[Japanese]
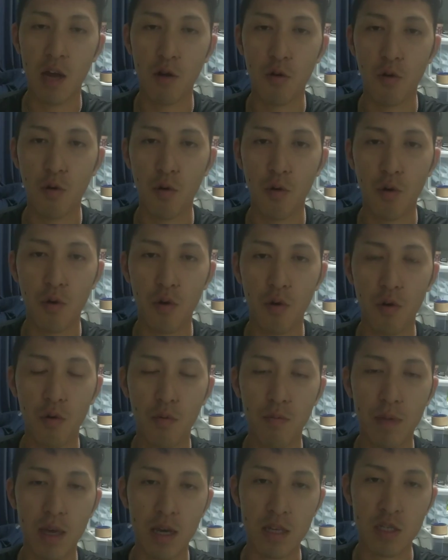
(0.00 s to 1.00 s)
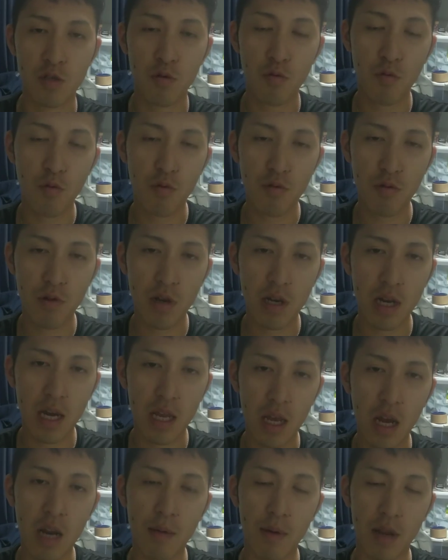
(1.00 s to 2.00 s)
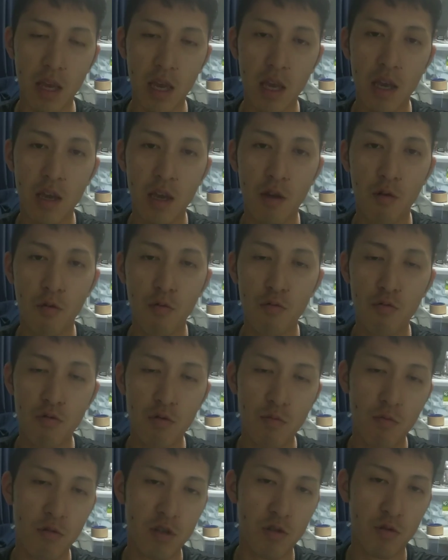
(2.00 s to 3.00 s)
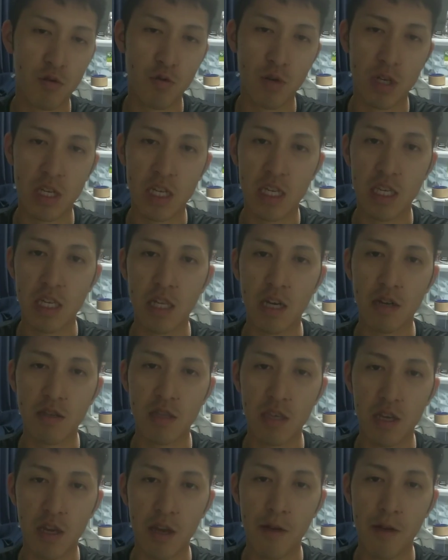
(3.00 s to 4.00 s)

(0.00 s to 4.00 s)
のだからそこがねあればね本当にもう人の評価気にならなくて